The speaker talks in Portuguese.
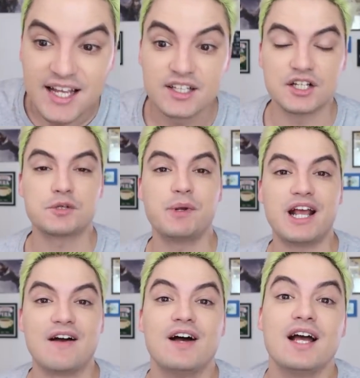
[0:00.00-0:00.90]
então a gente
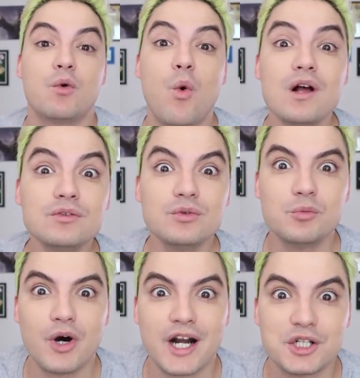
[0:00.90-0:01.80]
brigava. Quando não
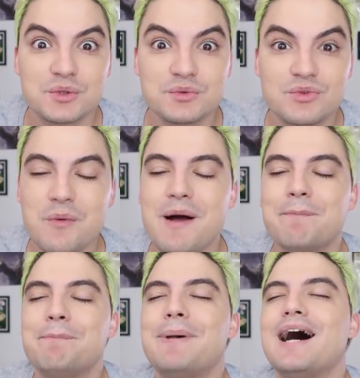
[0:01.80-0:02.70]
mora junto, é uma
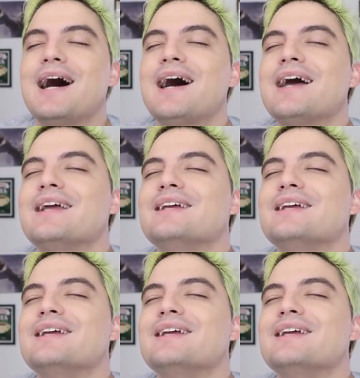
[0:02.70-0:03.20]
paz.